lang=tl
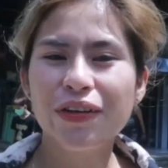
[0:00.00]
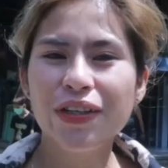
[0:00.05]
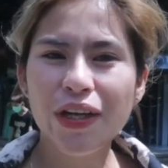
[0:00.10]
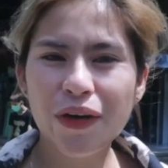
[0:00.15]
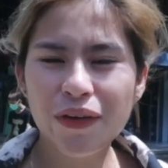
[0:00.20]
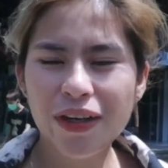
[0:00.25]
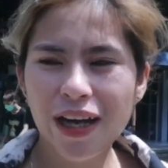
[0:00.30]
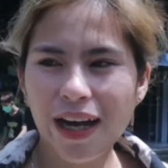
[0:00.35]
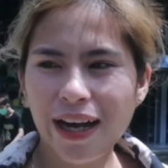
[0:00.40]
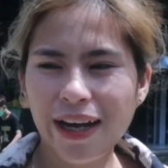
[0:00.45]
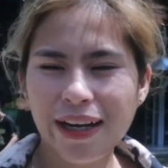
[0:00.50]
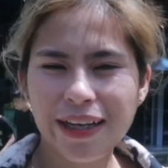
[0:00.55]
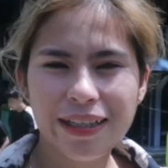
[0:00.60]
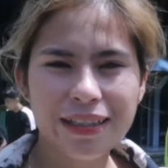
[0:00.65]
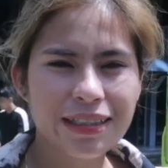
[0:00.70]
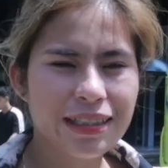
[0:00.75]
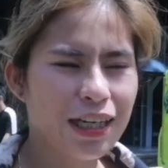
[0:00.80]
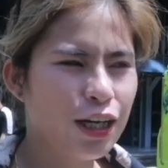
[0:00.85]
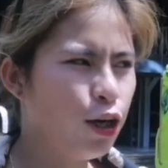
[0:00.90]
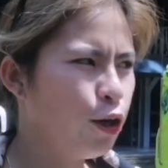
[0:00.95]
So now
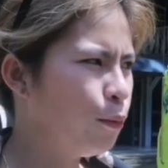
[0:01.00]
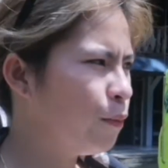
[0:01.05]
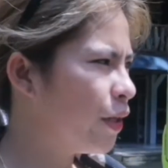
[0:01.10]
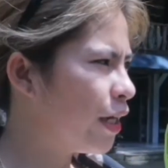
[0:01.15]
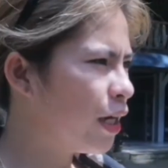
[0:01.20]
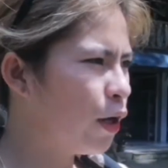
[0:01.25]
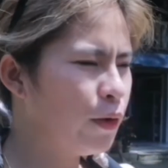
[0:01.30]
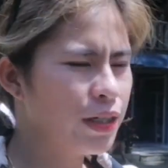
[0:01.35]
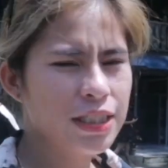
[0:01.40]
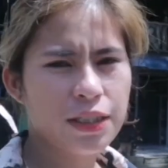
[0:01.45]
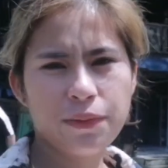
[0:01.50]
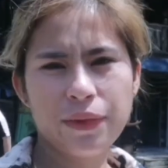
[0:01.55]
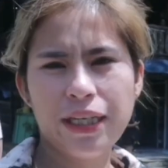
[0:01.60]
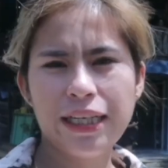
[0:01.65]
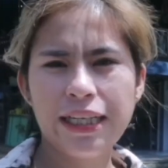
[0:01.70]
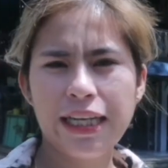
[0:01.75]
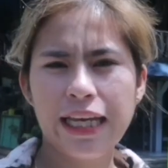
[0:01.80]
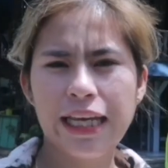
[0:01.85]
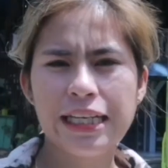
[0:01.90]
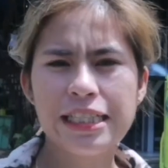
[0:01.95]
guys, um, nigawas
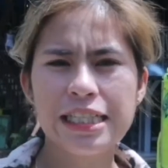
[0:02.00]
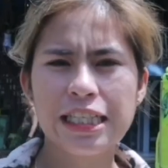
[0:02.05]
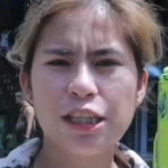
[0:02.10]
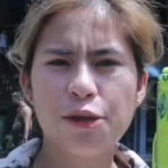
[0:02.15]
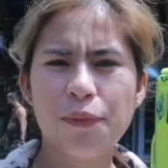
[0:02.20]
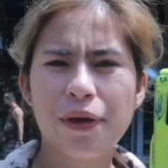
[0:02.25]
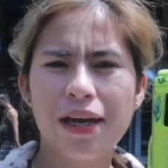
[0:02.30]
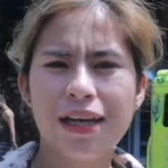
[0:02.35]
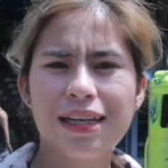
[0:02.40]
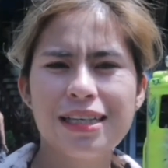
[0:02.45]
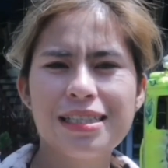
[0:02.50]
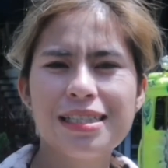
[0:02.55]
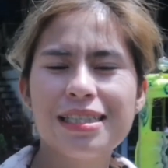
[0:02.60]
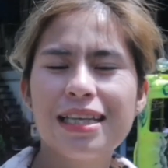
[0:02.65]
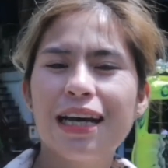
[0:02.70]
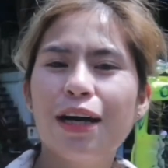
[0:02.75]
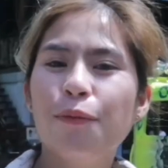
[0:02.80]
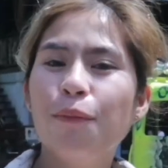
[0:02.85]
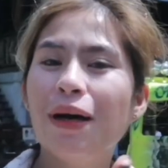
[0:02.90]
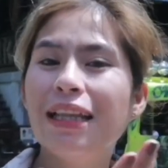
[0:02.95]
namin yung exit na meron
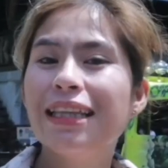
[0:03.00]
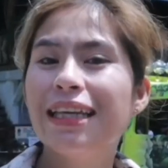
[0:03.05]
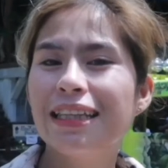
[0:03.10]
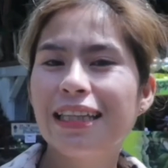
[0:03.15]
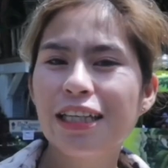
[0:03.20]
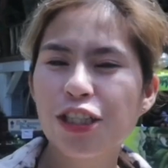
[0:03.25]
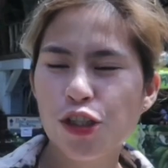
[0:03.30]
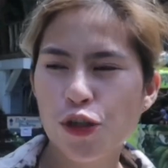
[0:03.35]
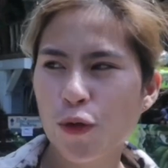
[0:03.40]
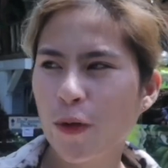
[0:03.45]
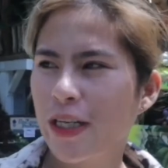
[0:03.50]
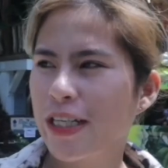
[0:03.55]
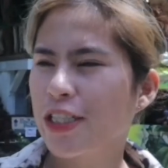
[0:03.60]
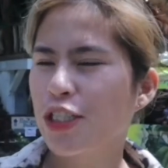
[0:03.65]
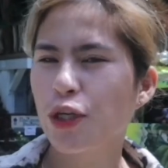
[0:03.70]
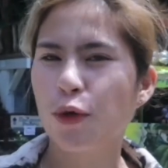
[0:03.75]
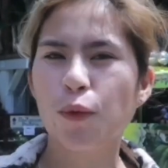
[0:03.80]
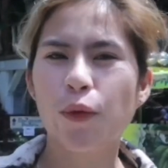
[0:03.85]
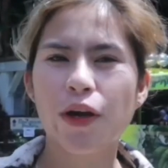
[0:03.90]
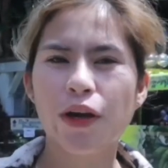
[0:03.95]
sa Baliti
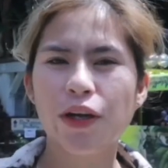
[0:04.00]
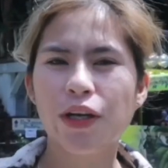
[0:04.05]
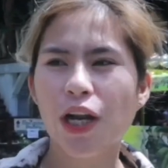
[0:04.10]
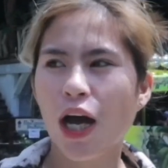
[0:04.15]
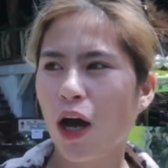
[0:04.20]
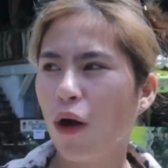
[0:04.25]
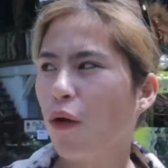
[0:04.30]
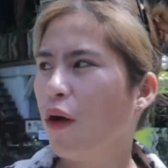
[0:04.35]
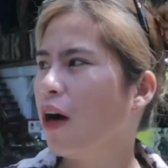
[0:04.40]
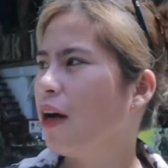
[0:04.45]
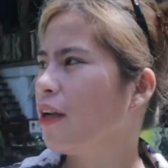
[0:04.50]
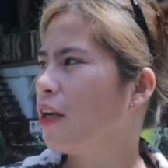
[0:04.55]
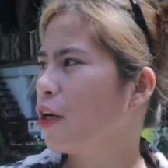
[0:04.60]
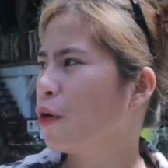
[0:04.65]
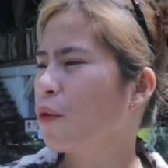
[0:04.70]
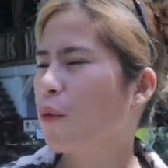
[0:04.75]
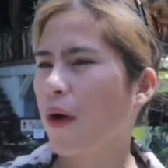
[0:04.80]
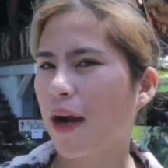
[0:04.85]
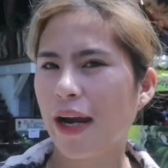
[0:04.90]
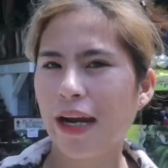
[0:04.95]
Tree. So we're now on
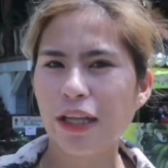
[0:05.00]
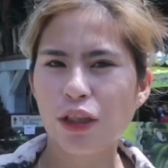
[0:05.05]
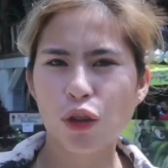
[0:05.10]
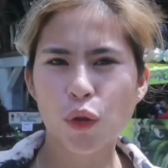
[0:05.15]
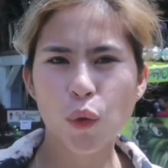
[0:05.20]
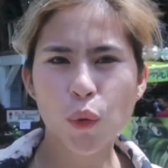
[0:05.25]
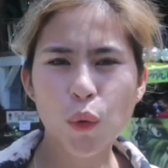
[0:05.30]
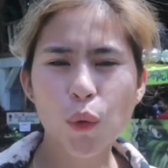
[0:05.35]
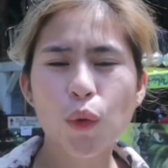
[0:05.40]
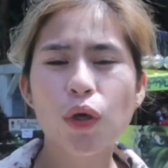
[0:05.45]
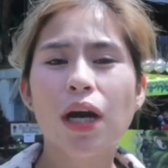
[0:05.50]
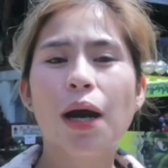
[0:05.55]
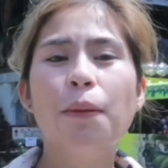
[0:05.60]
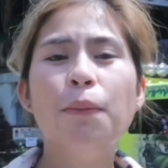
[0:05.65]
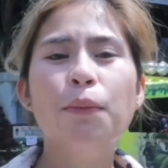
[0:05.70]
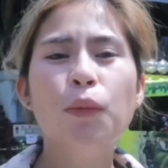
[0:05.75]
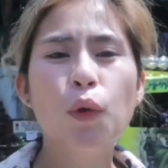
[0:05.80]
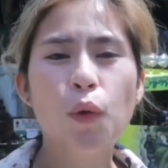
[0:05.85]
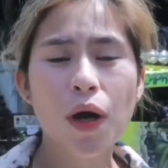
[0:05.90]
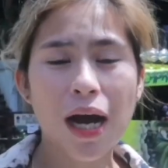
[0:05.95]
our way to
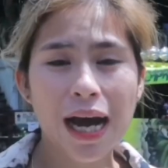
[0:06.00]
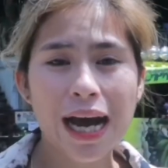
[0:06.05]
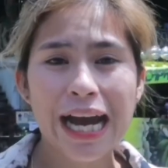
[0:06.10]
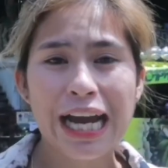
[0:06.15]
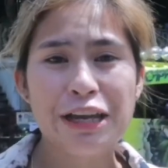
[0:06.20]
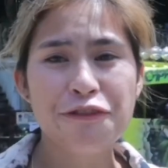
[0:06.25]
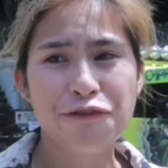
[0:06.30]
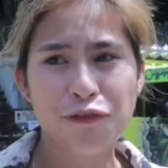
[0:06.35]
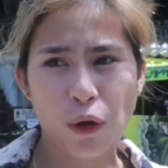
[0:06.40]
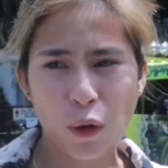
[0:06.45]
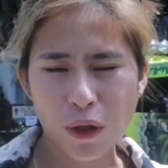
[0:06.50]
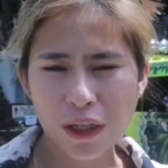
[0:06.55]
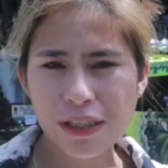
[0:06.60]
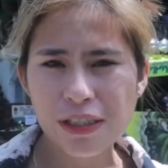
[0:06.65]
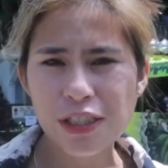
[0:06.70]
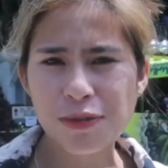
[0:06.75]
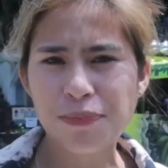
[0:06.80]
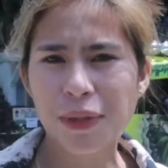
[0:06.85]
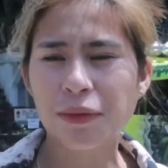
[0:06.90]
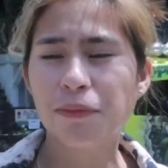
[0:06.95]
Kambuga High
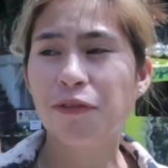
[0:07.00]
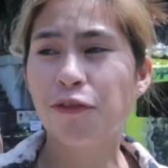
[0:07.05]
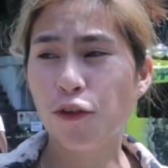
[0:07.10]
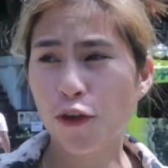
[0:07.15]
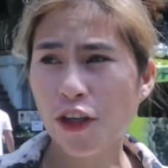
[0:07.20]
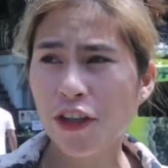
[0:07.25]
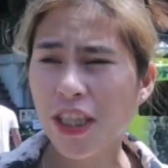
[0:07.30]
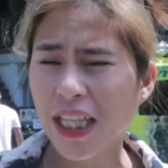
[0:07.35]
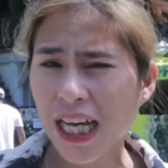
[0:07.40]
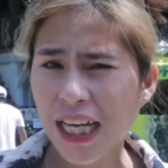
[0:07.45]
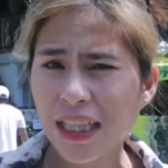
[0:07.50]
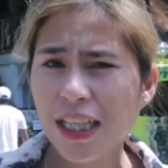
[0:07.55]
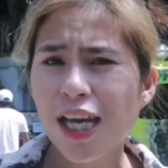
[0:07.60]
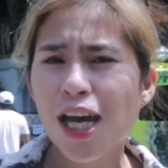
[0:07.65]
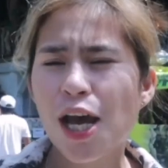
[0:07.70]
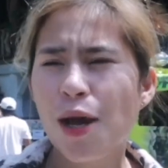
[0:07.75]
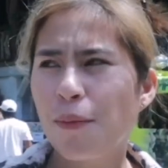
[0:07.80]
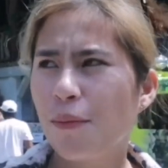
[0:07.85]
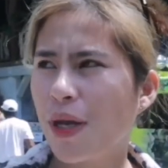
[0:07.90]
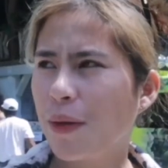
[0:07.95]
Falls. But before that,
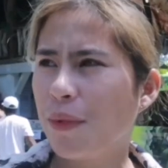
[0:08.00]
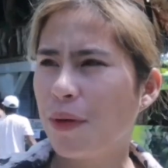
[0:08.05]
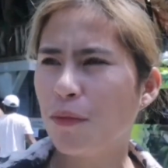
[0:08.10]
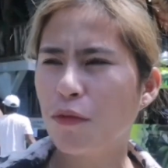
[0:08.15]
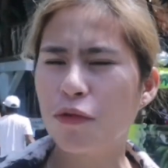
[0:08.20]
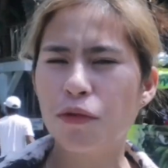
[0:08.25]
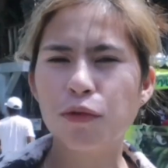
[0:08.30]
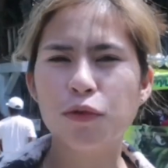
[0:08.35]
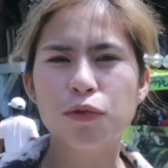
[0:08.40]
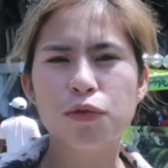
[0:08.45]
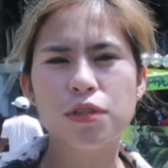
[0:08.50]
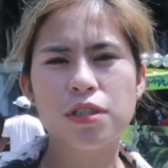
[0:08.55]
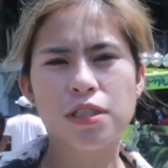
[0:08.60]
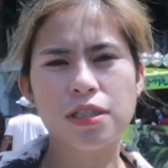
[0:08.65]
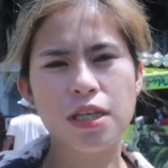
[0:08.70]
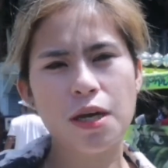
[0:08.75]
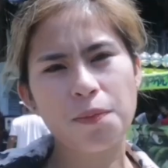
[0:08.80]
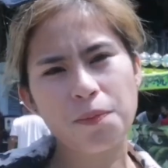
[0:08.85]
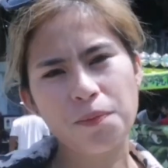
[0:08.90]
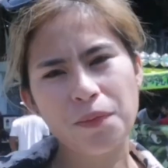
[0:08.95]
maybe mo
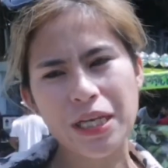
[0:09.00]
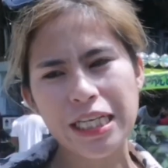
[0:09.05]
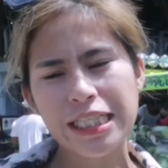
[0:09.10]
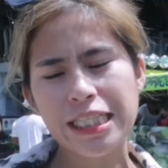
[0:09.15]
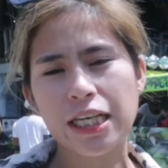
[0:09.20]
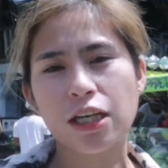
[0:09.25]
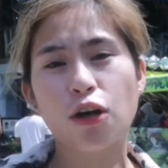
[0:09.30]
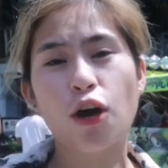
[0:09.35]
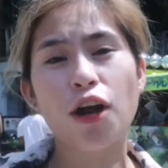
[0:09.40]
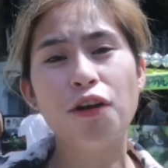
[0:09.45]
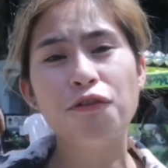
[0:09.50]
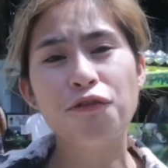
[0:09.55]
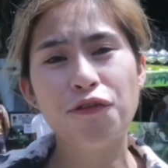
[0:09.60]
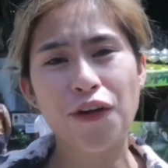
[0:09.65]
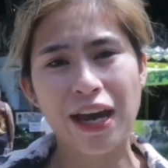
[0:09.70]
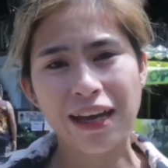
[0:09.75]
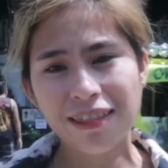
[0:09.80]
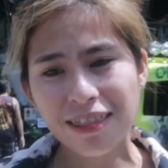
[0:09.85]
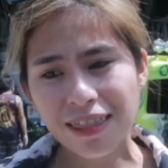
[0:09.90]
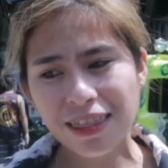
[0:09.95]
stop me sa
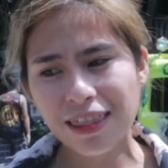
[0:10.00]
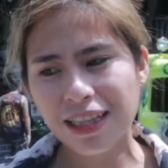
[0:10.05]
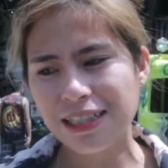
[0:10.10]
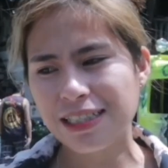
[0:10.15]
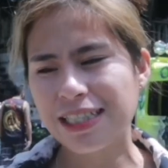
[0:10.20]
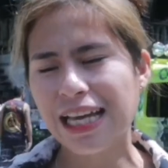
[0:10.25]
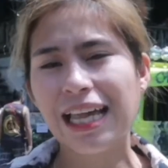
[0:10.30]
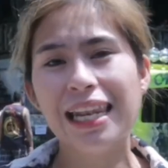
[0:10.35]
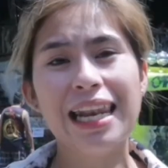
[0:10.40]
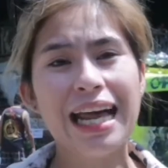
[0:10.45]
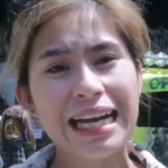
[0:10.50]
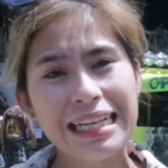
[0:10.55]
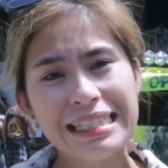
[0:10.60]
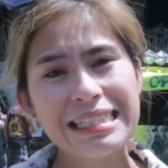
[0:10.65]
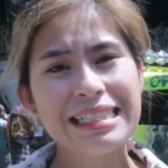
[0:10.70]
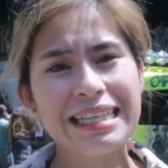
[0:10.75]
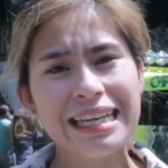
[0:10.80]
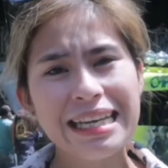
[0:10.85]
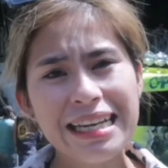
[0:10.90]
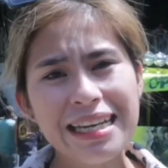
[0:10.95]
convent, sa
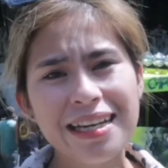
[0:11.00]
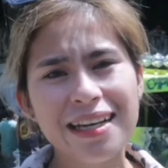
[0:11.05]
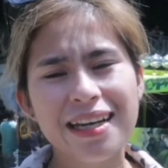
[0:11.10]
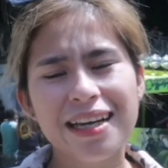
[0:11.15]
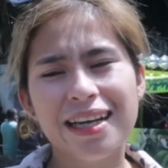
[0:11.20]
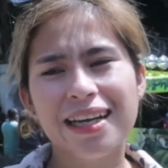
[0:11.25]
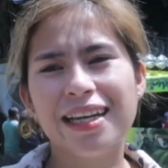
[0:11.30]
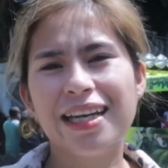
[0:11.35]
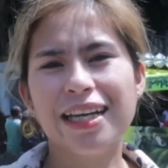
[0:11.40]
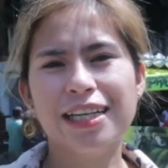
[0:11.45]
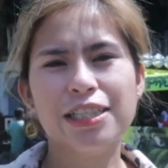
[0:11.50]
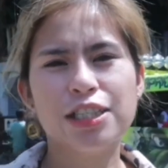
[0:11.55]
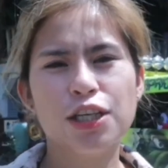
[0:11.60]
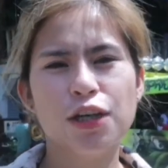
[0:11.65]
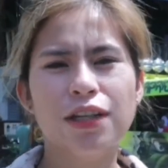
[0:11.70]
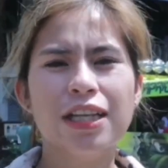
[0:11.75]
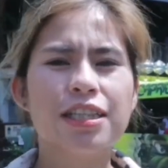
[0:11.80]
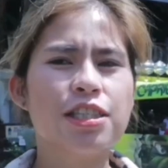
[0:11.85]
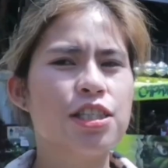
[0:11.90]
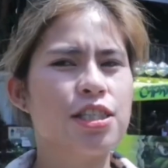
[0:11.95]
Lazi. Yeah,
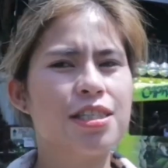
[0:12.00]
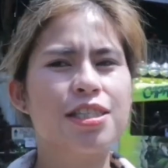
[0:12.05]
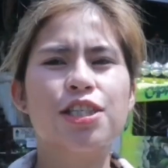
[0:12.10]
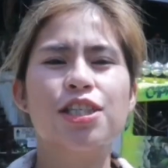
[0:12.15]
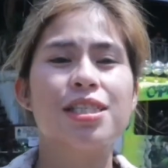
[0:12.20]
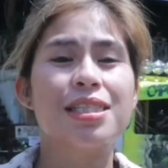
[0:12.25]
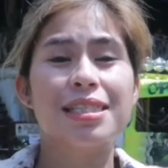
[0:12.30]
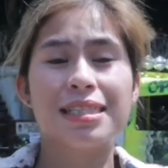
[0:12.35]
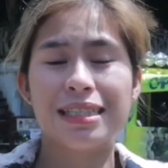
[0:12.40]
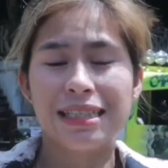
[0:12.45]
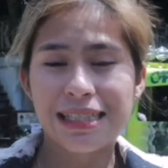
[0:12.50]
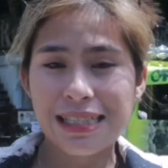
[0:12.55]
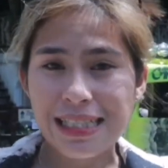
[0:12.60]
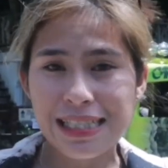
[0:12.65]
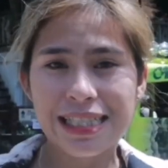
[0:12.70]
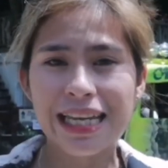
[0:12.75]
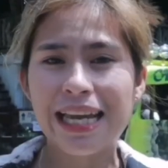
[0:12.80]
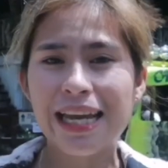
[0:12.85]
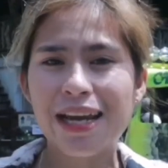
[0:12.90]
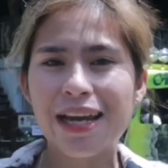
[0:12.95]
so let's just
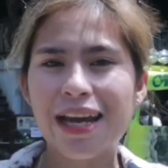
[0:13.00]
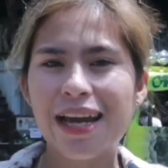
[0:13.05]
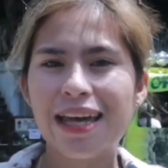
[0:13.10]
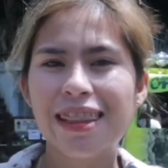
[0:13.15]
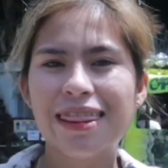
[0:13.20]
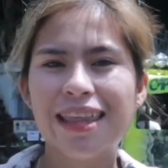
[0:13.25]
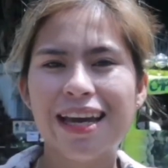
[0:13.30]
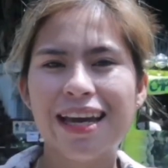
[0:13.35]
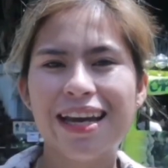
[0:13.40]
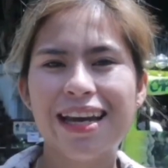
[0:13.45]
see and